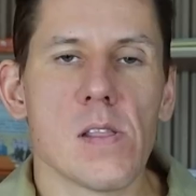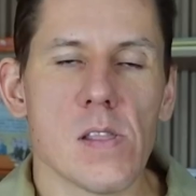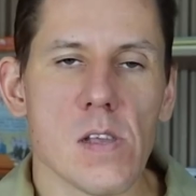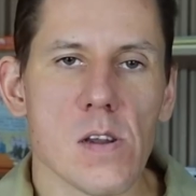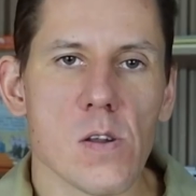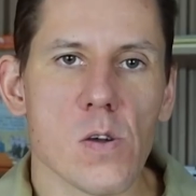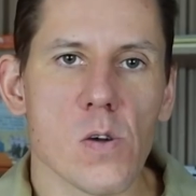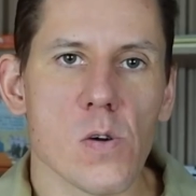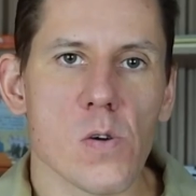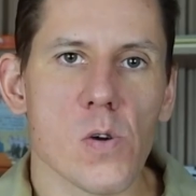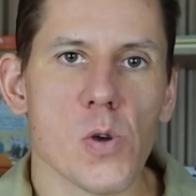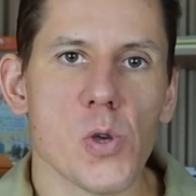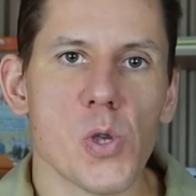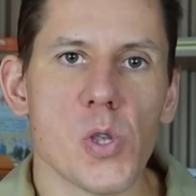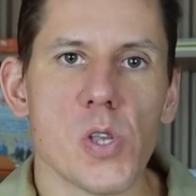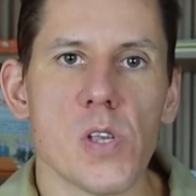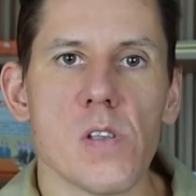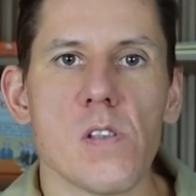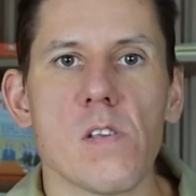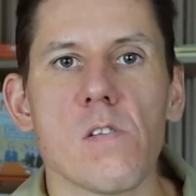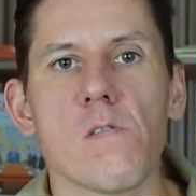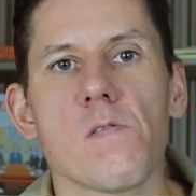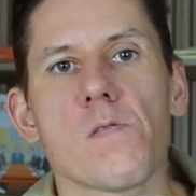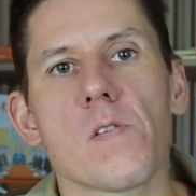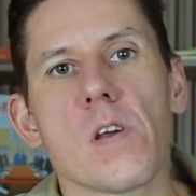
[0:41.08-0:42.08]
tylko
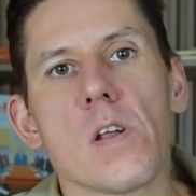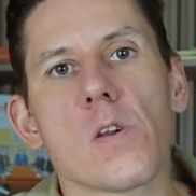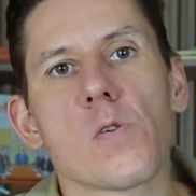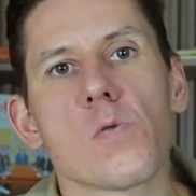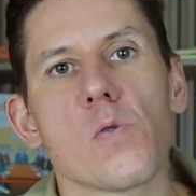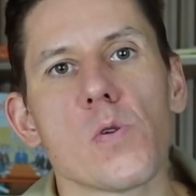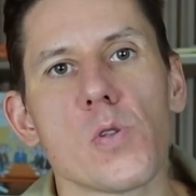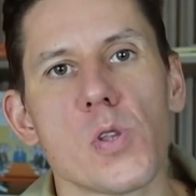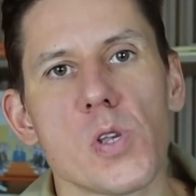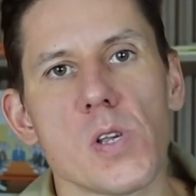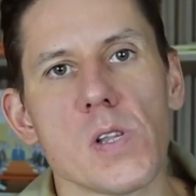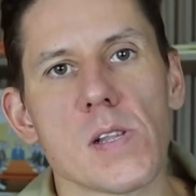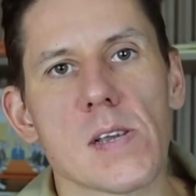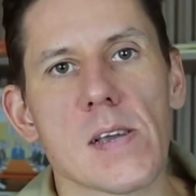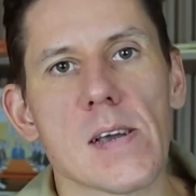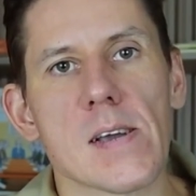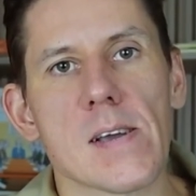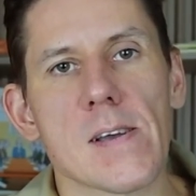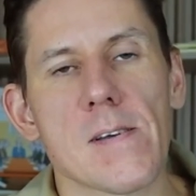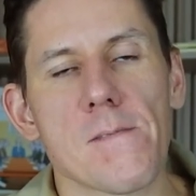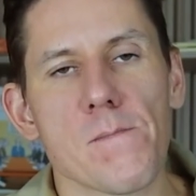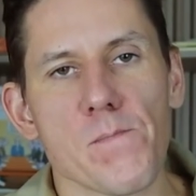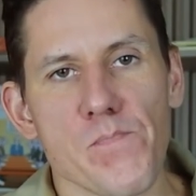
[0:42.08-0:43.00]
gościnnie w kilku odcinkach.